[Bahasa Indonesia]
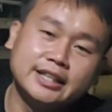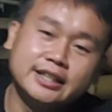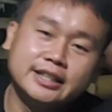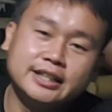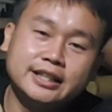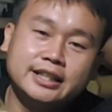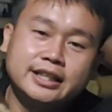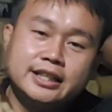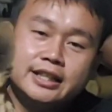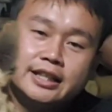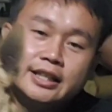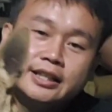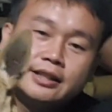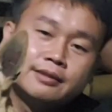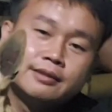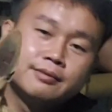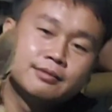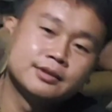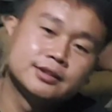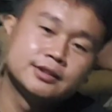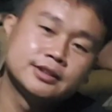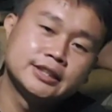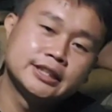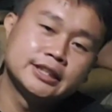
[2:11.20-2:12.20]
ini
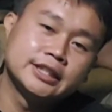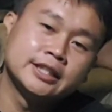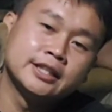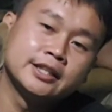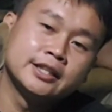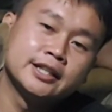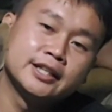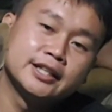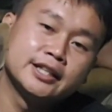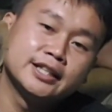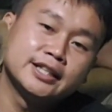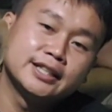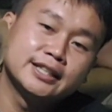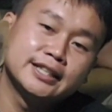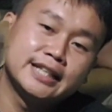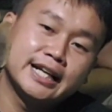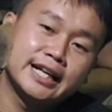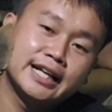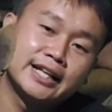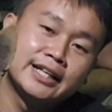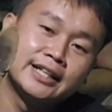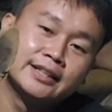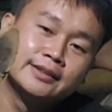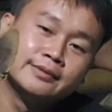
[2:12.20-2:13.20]
single
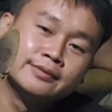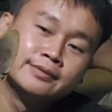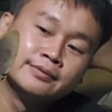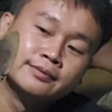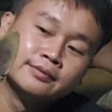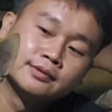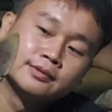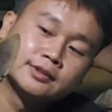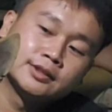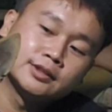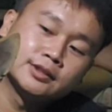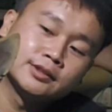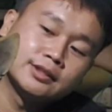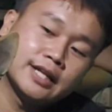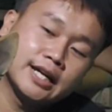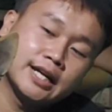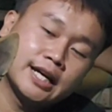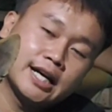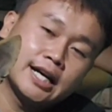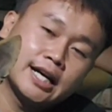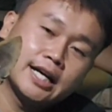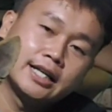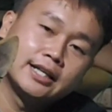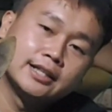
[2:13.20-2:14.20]
dah
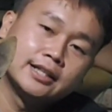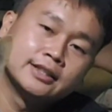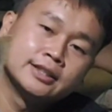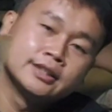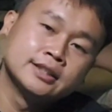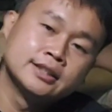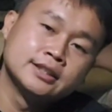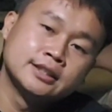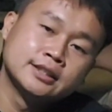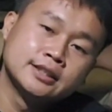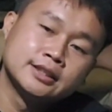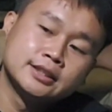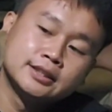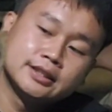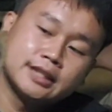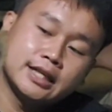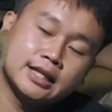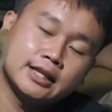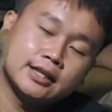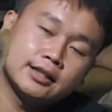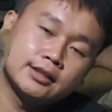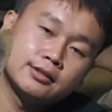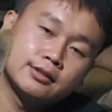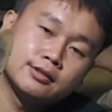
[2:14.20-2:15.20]
sudah
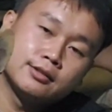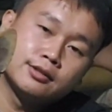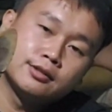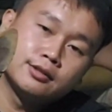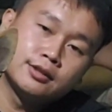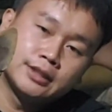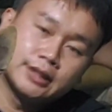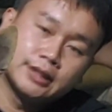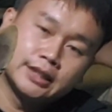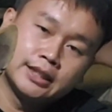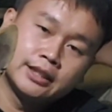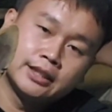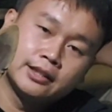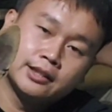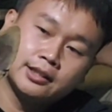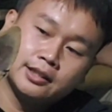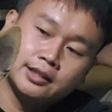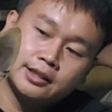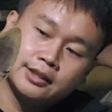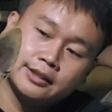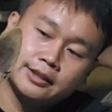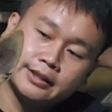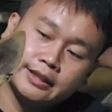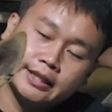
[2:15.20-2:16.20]
dari dulu
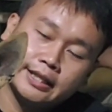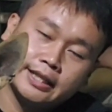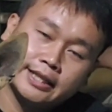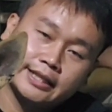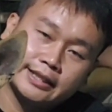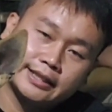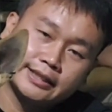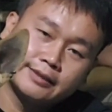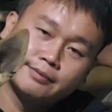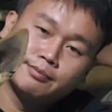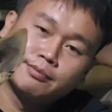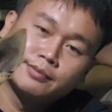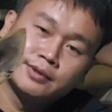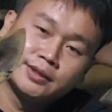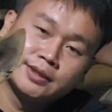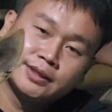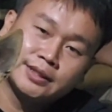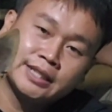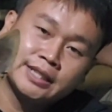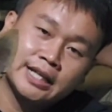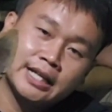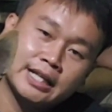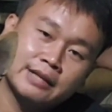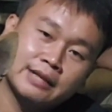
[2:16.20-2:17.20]
single dia
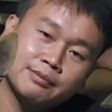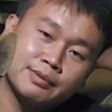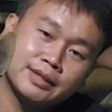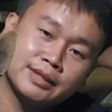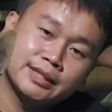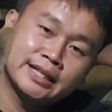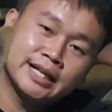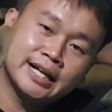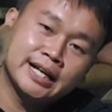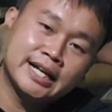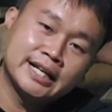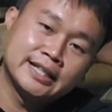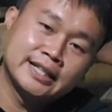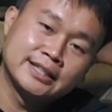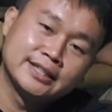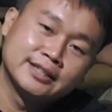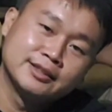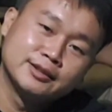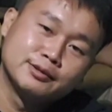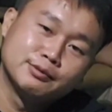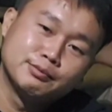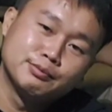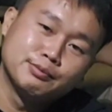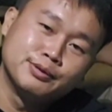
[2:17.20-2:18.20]
mencari pasangan
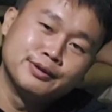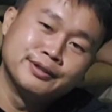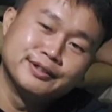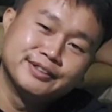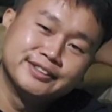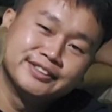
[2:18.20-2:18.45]
hidup.